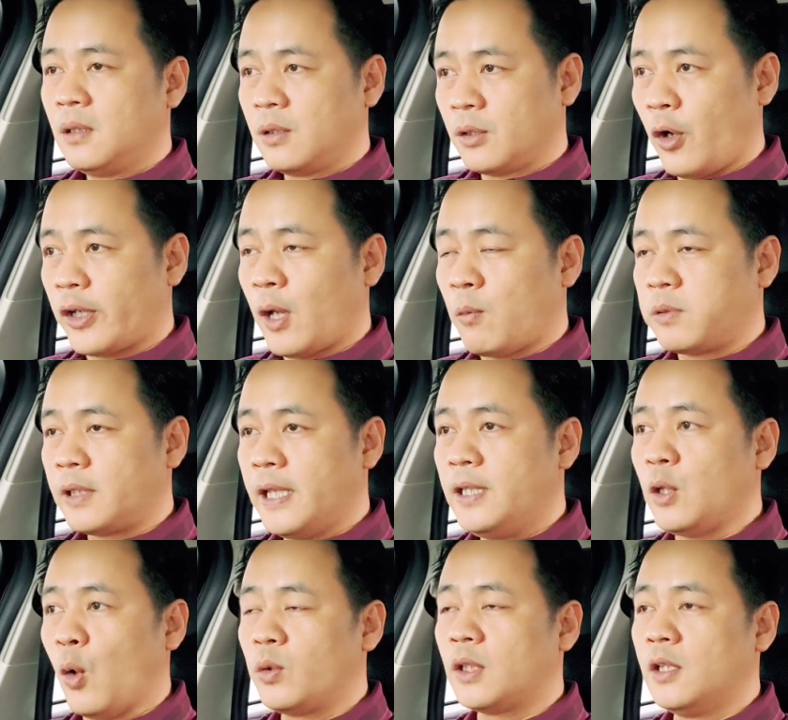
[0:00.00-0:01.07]
rồi đồng chí
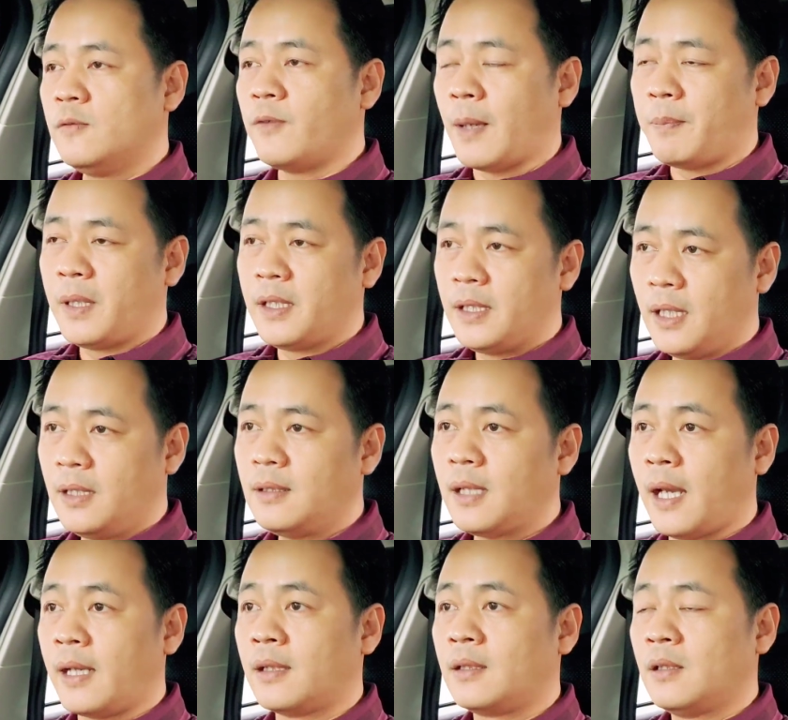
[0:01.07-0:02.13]
Thủ tướng Phạm Minh Chính
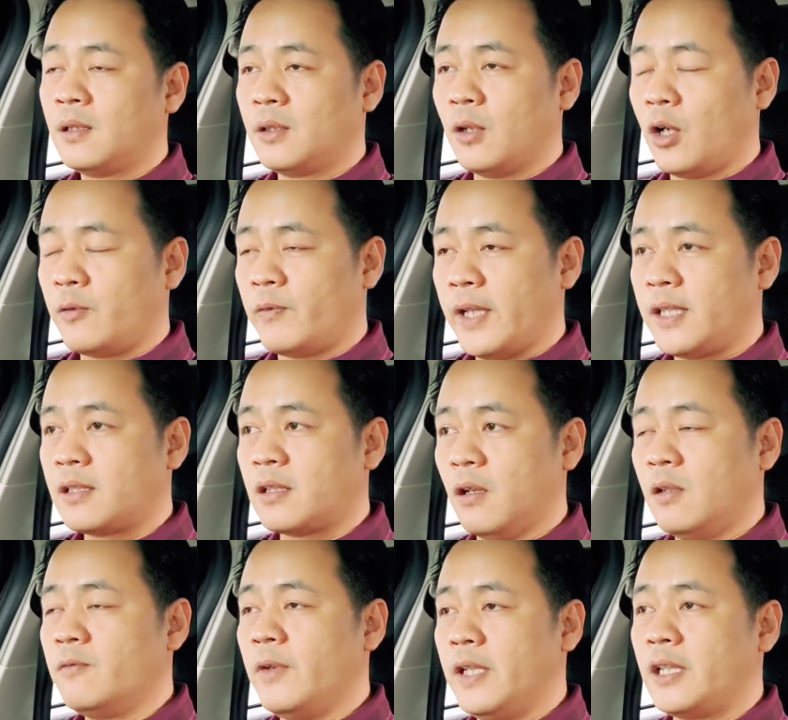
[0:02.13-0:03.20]
nè, rồi Viện
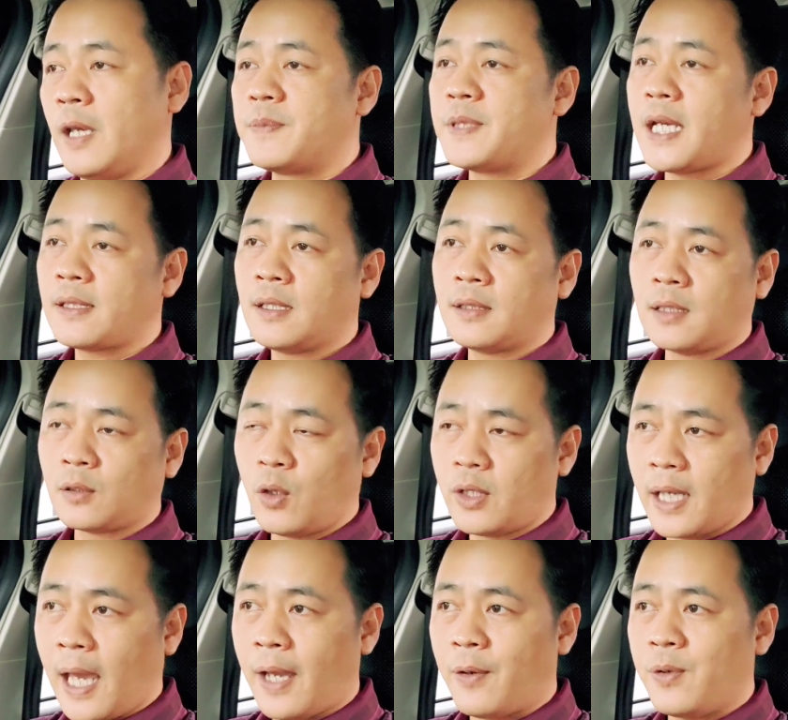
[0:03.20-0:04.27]
trưởng Viện sát Nhân dân tối
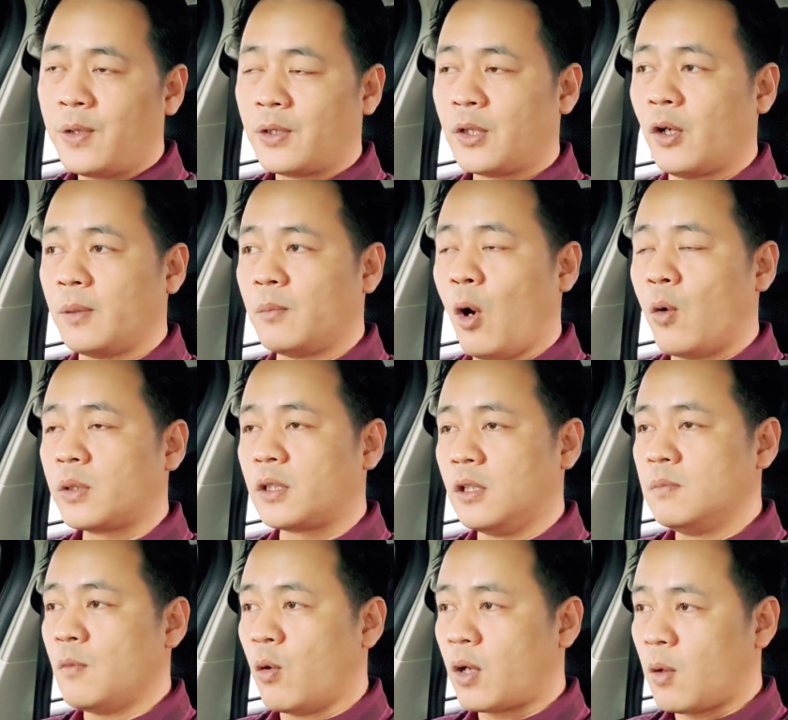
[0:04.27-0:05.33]
cao, rồi Bộ
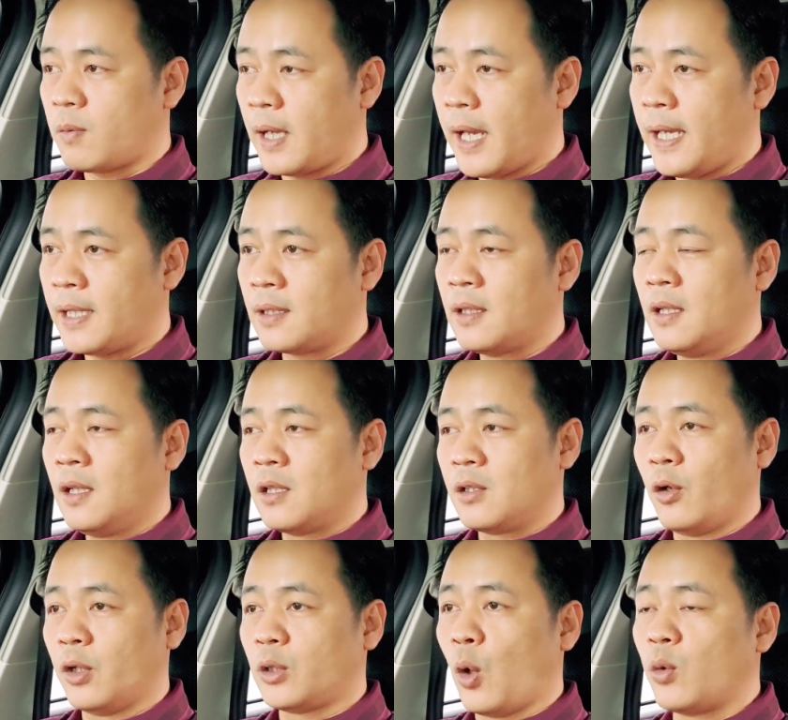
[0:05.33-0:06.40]
trưởng Bộ Công an,
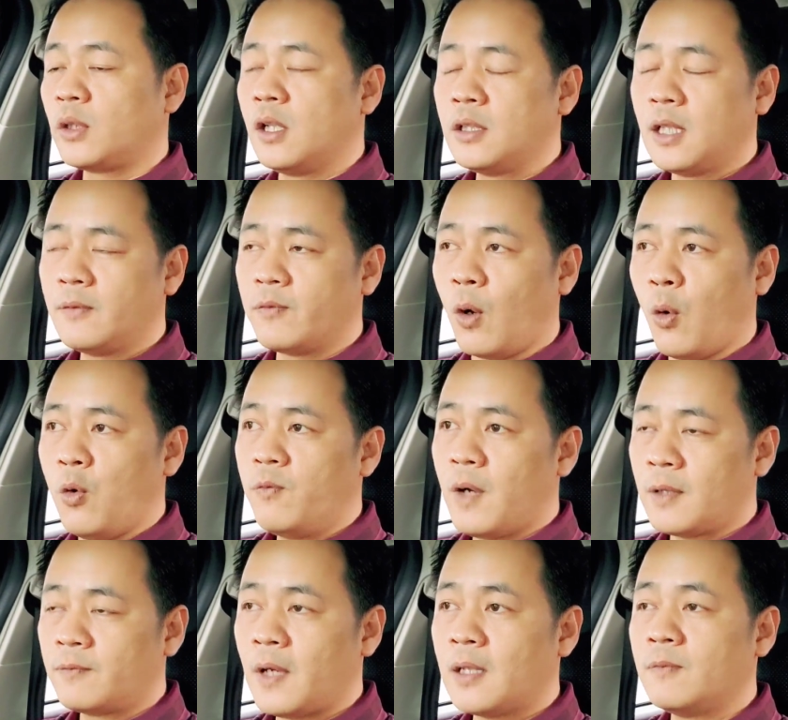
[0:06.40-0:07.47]
rồi Thủ tướng Chính phủ,
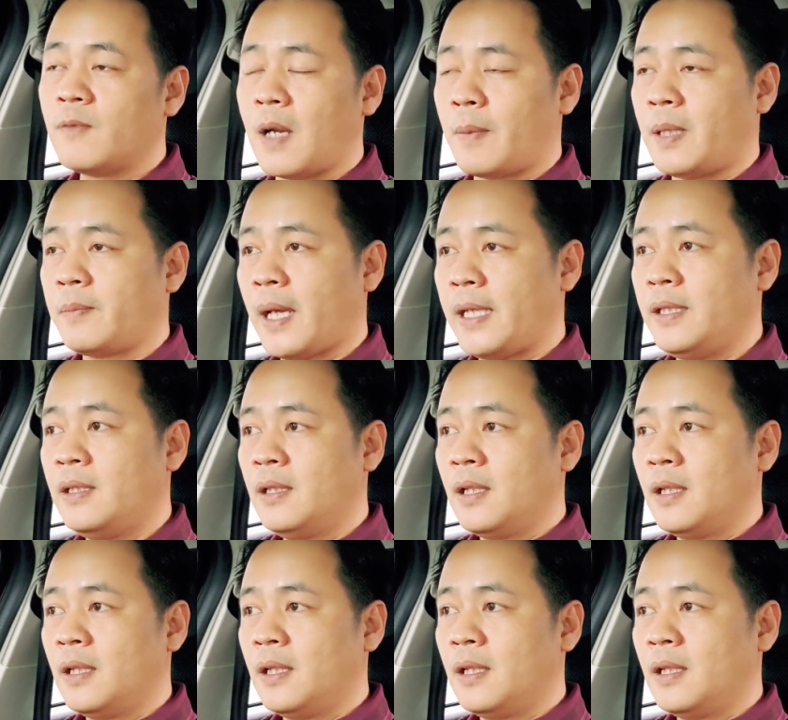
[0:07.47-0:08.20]
vân vân và mây mây.